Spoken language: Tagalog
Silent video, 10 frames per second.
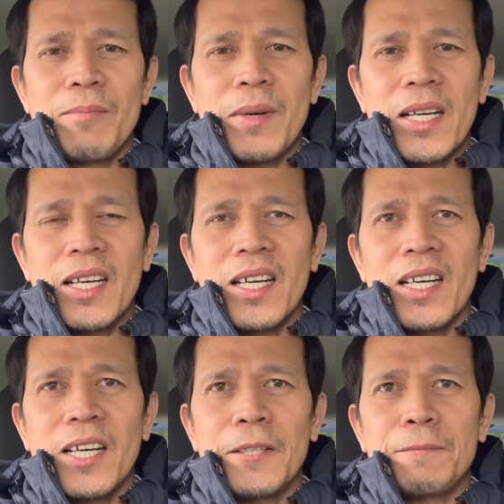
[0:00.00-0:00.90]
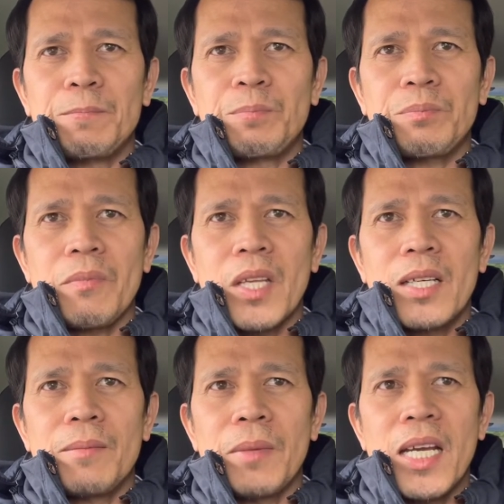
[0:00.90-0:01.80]
Pagka
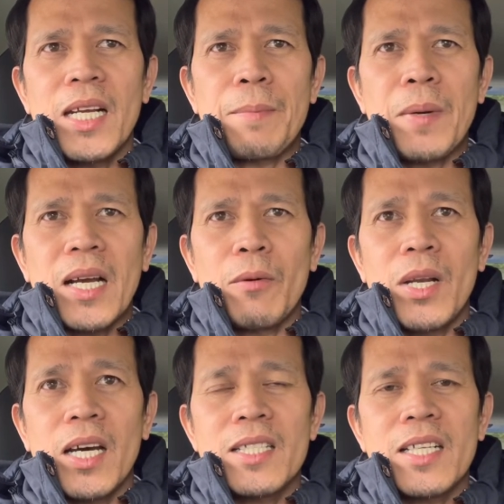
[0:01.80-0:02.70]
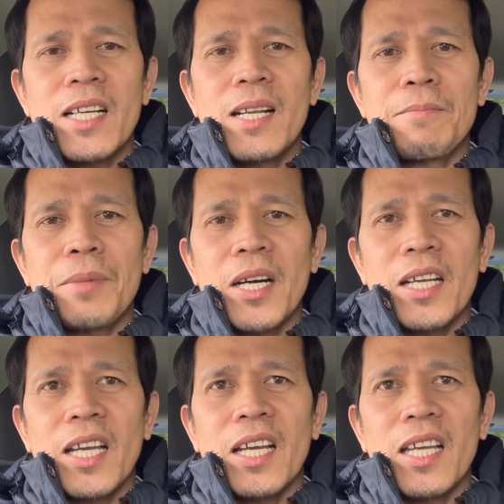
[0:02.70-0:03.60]
mahirap pagka wala kang sariling
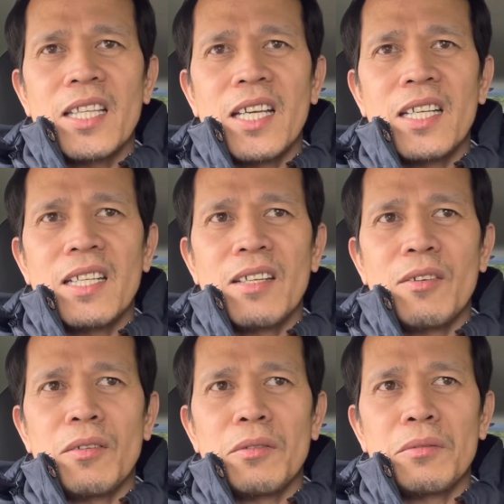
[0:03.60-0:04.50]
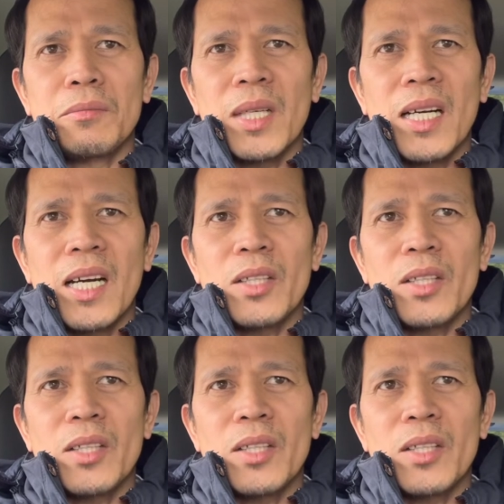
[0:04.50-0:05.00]
parking and then yung mga